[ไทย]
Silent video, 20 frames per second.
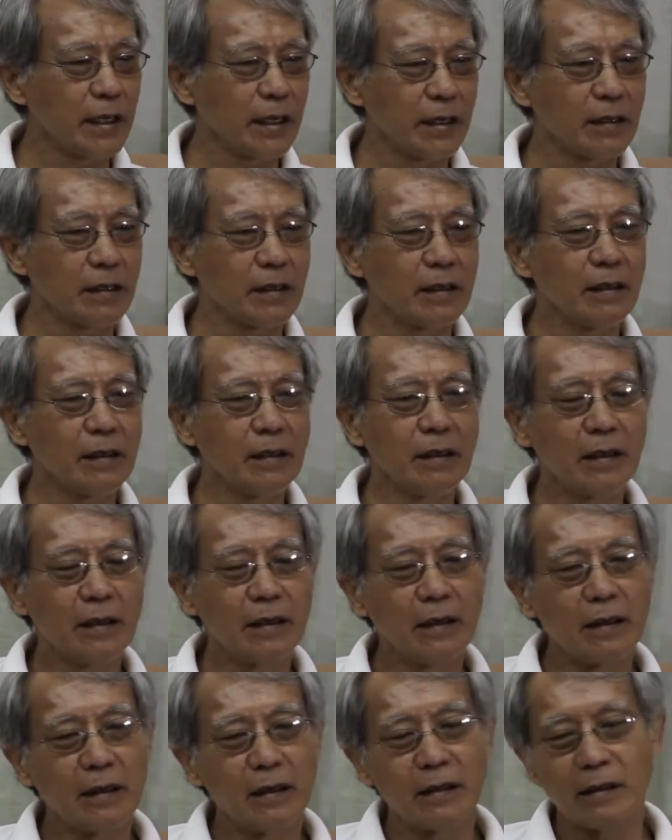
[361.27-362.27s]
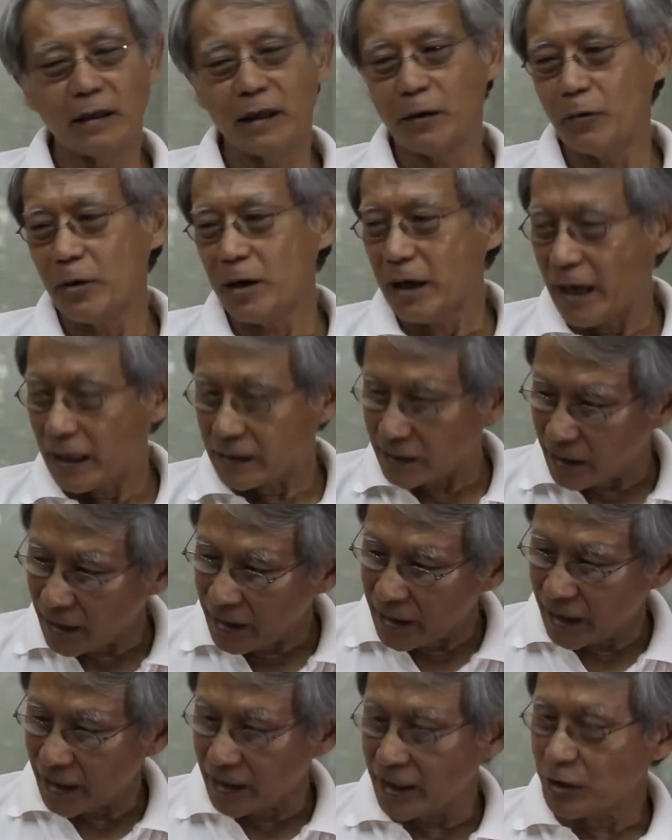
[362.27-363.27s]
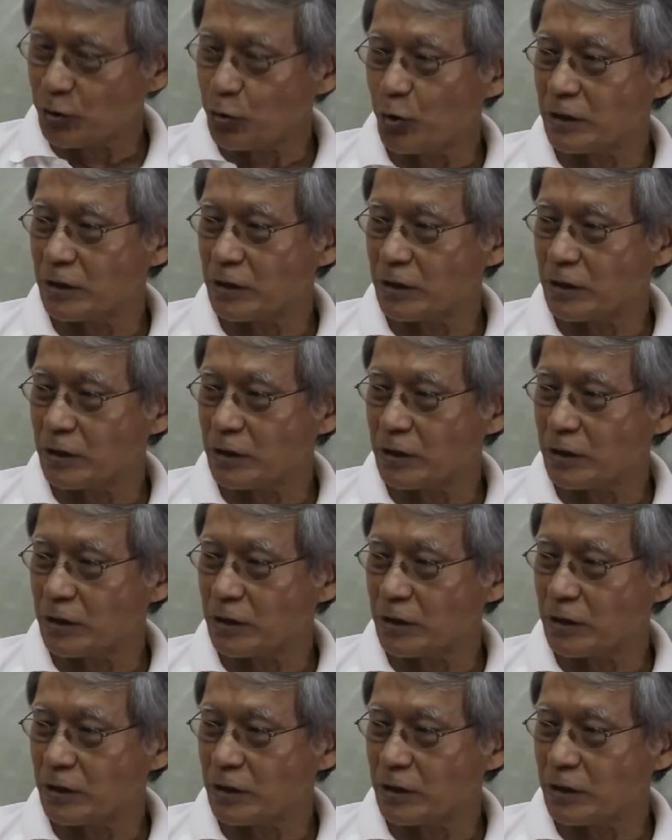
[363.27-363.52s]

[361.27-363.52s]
เห็น แต่ว่าอาจจะได้เห็นในช่วง